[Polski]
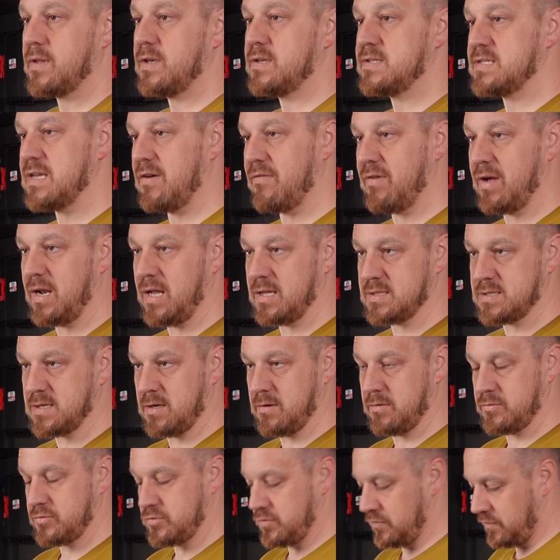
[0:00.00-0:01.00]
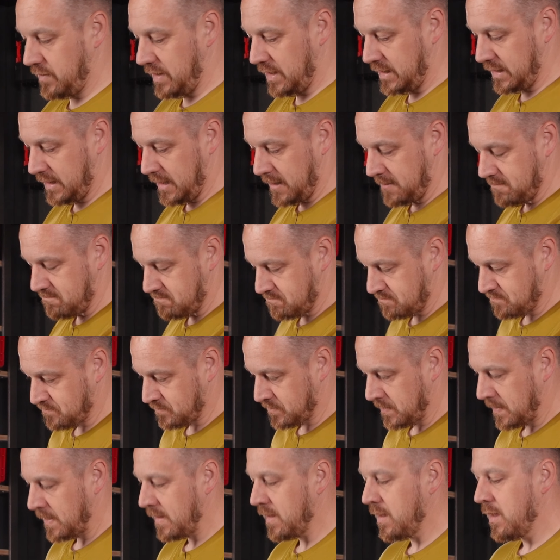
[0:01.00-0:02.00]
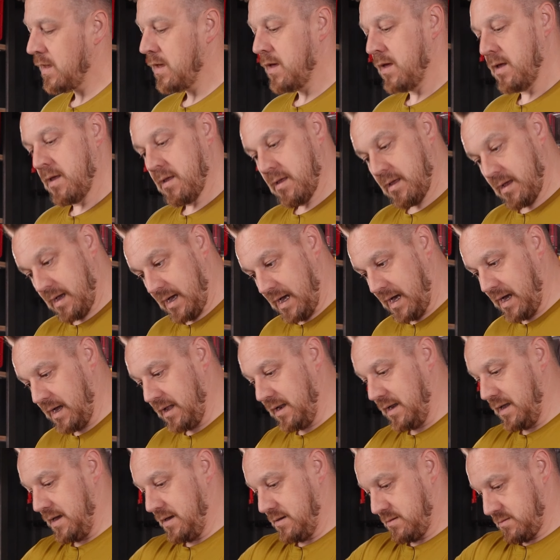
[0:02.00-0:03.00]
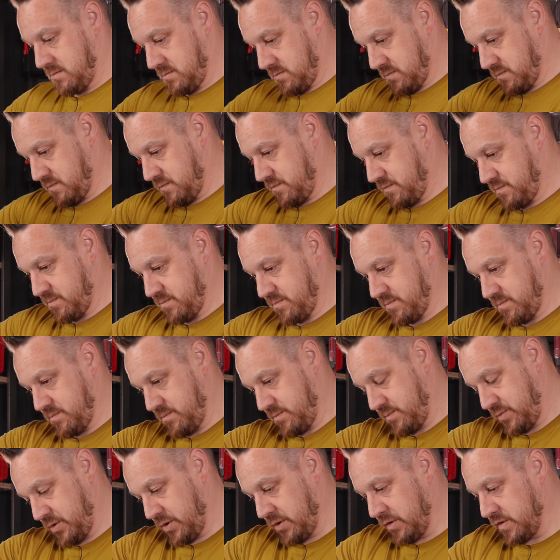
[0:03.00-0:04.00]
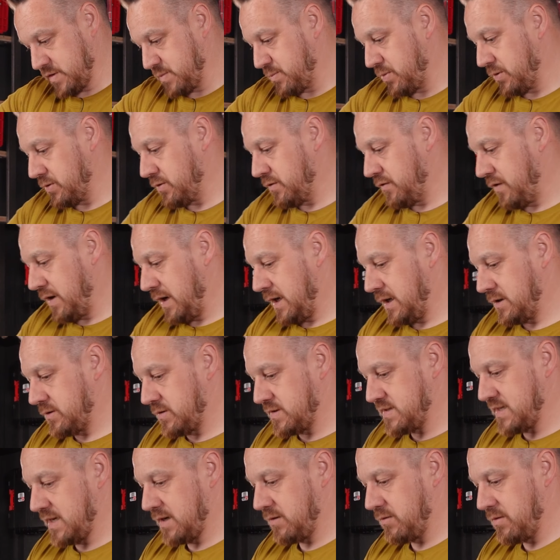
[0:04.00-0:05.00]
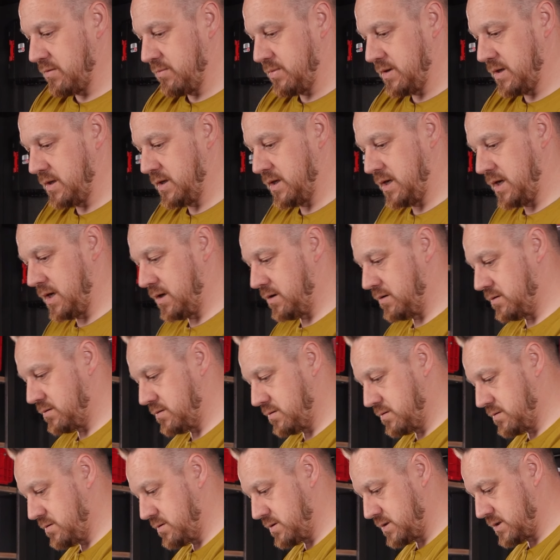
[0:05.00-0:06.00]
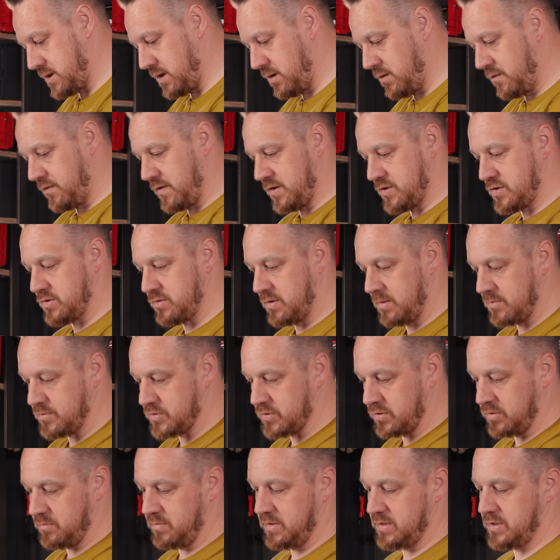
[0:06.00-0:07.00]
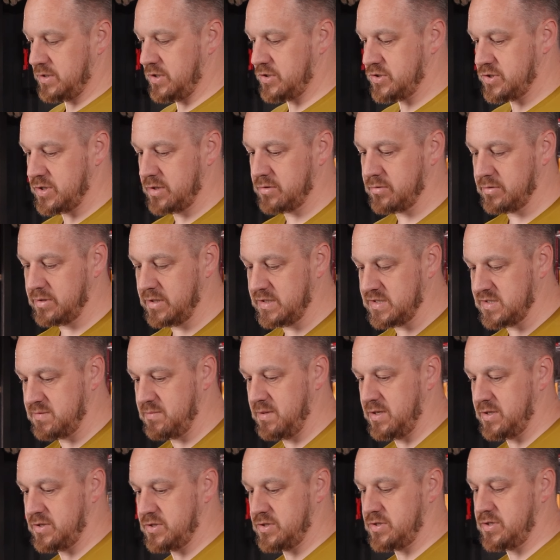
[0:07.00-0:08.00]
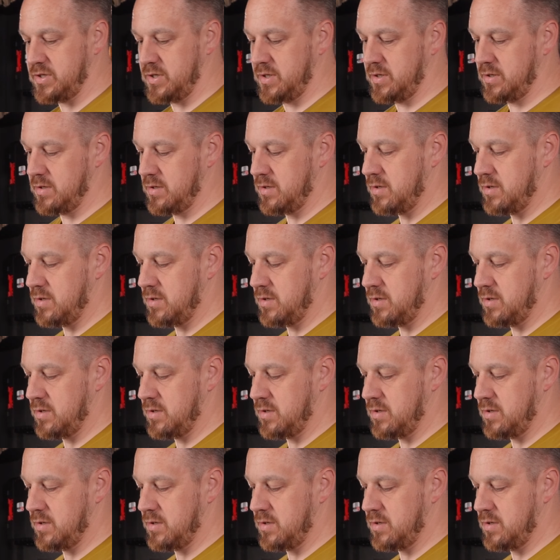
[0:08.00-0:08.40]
Zawala całą szufladę. Ale biorąc pod uwagę to zagłębienie, zauważyłem, że on mi też się tutaj zmieści